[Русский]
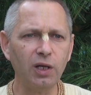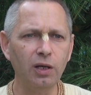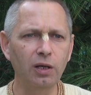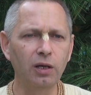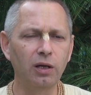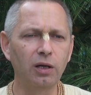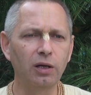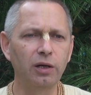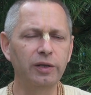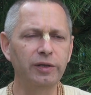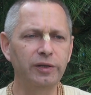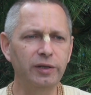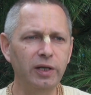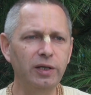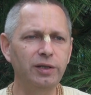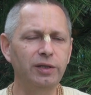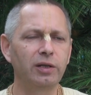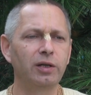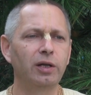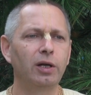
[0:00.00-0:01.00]
а,
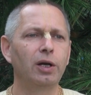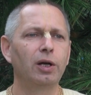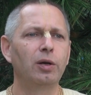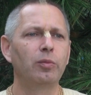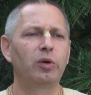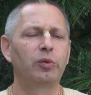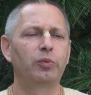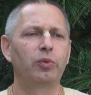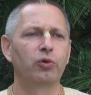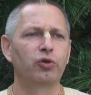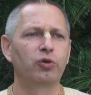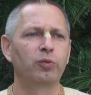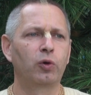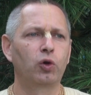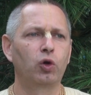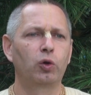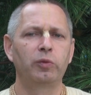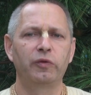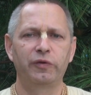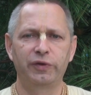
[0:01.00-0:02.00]
дети, предположим,
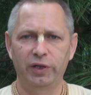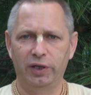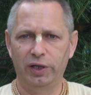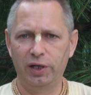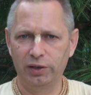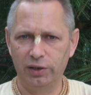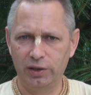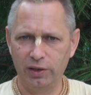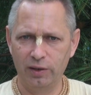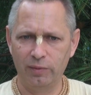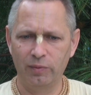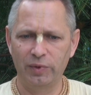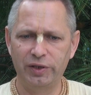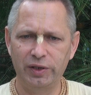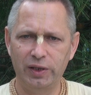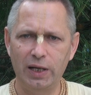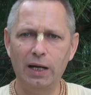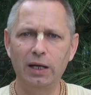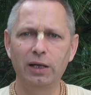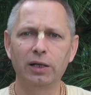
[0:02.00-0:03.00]
кроме всяких то
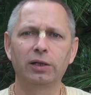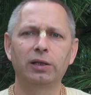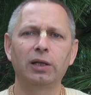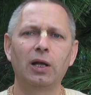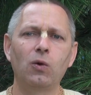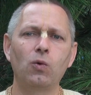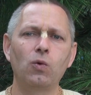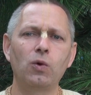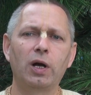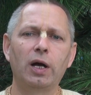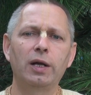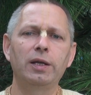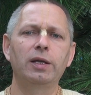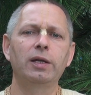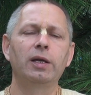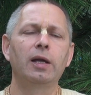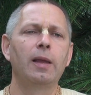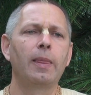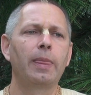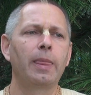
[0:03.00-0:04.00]
материальных наук,
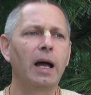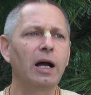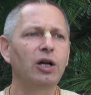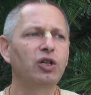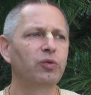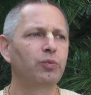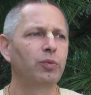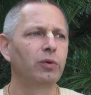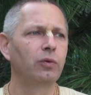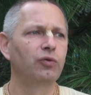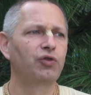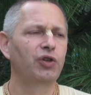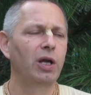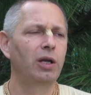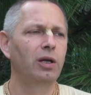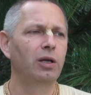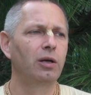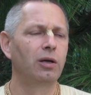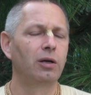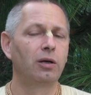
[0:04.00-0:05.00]
они также
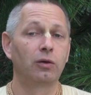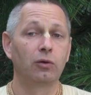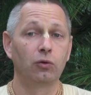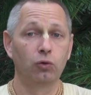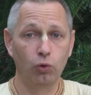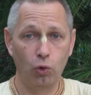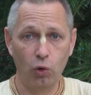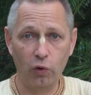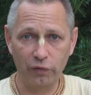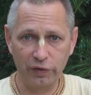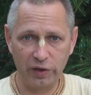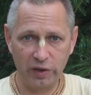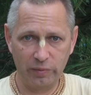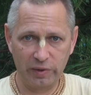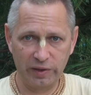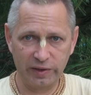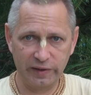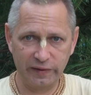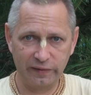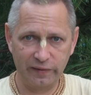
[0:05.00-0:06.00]
получали а, духовное
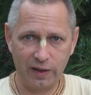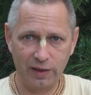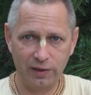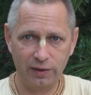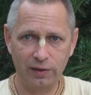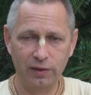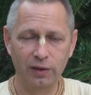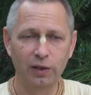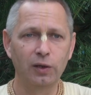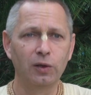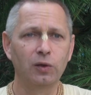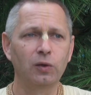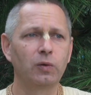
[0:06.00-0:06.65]
образование.